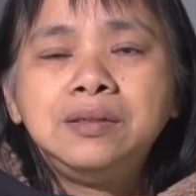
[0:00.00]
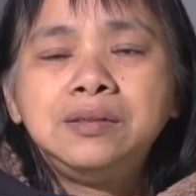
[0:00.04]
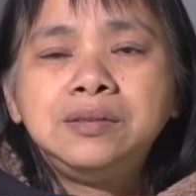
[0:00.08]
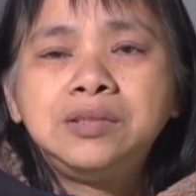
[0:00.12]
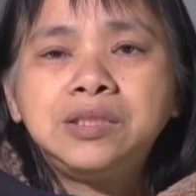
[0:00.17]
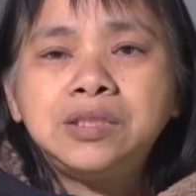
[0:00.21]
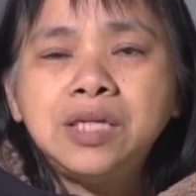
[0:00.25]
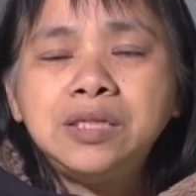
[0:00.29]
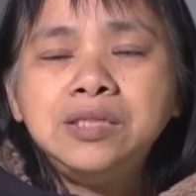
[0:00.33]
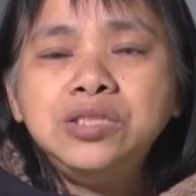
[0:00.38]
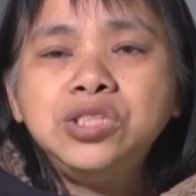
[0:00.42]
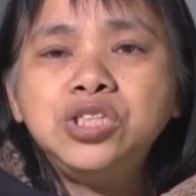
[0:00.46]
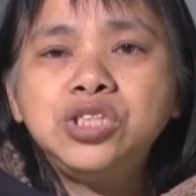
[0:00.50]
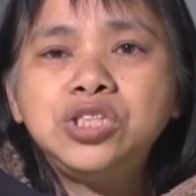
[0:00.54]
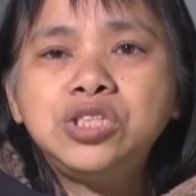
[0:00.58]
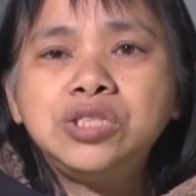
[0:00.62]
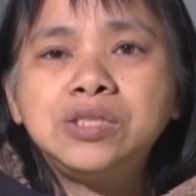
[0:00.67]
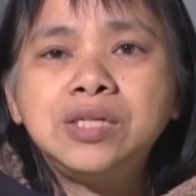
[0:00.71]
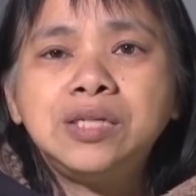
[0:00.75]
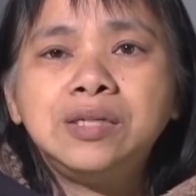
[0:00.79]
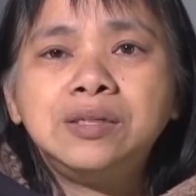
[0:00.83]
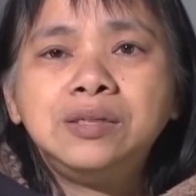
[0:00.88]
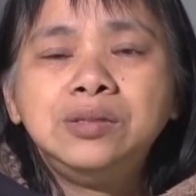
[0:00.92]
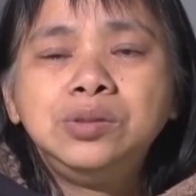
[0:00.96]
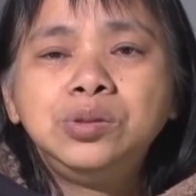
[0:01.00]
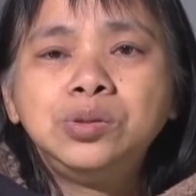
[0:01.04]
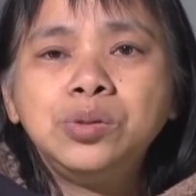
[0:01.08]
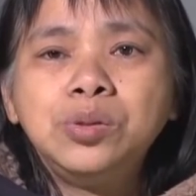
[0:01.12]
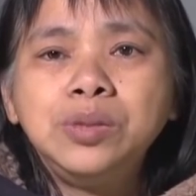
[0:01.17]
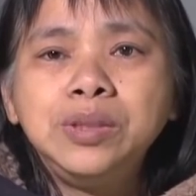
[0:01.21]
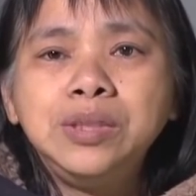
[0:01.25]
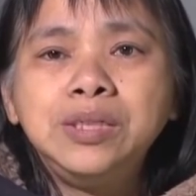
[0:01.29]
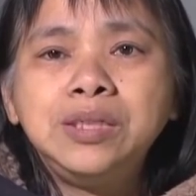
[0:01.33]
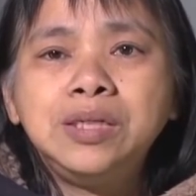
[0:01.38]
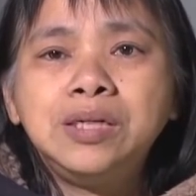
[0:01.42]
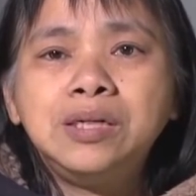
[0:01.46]
真实的
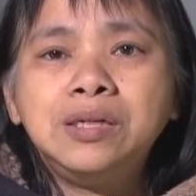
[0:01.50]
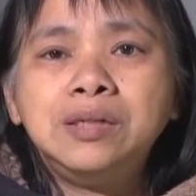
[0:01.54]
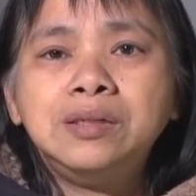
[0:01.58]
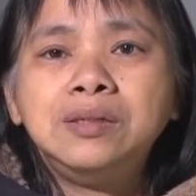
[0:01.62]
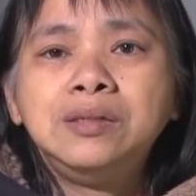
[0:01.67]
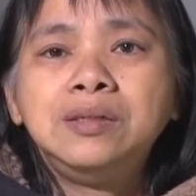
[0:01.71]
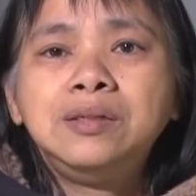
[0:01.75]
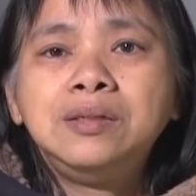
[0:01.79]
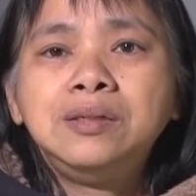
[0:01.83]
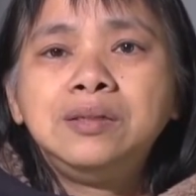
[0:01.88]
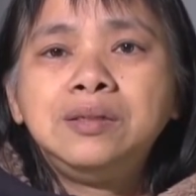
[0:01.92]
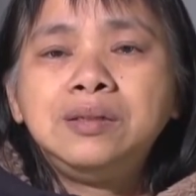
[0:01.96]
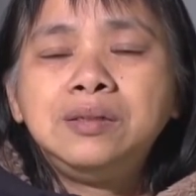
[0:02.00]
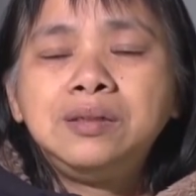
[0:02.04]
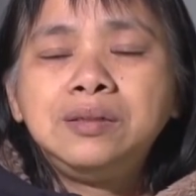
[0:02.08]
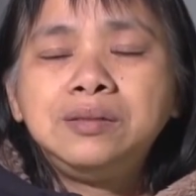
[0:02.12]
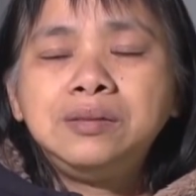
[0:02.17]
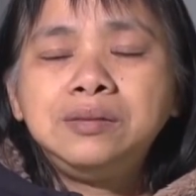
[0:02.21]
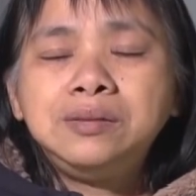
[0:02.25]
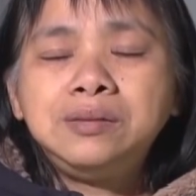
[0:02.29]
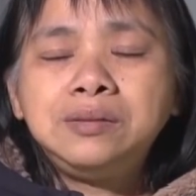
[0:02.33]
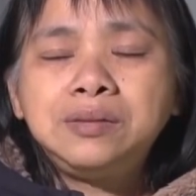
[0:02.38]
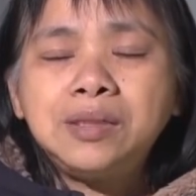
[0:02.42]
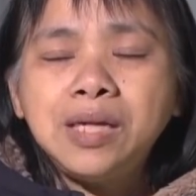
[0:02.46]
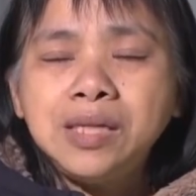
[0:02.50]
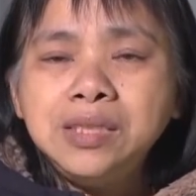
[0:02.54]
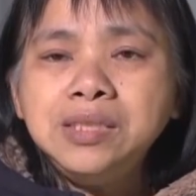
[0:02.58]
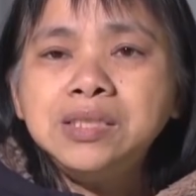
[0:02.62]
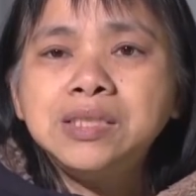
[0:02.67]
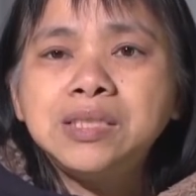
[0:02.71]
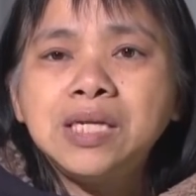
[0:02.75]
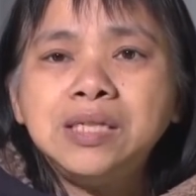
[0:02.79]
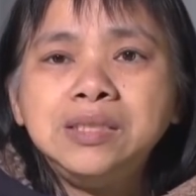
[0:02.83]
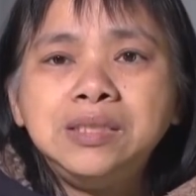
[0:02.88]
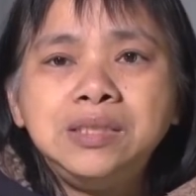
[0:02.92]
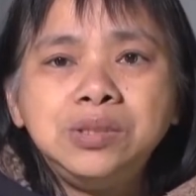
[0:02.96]
做一个跟
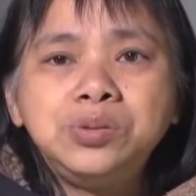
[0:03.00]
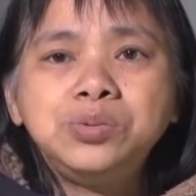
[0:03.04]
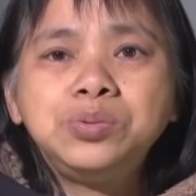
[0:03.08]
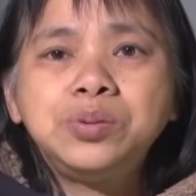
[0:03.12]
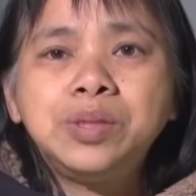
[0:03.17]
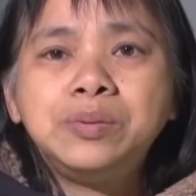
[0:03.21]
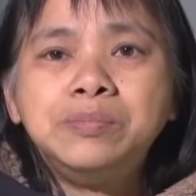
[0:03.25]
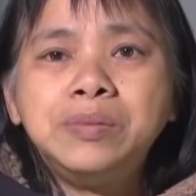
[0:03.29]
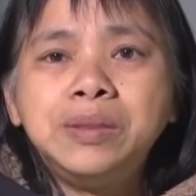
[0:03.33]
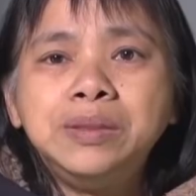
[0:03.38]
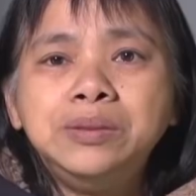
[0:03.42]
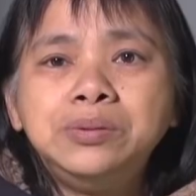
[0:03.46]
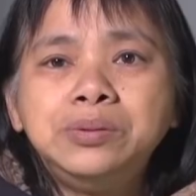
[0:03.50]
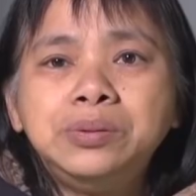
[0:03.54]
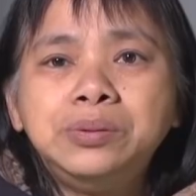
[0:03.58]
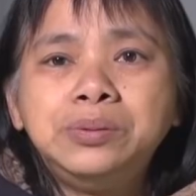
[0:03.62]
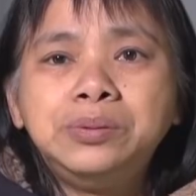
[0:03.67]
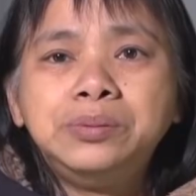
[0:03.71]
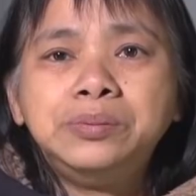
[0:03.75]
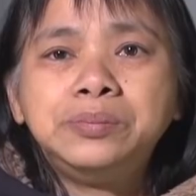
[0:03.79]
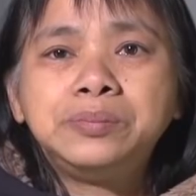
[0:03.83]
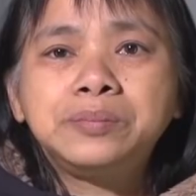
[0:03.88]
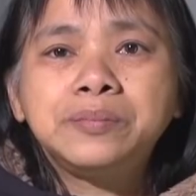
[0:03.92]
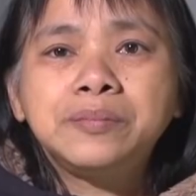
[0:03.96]
随基督的门徒。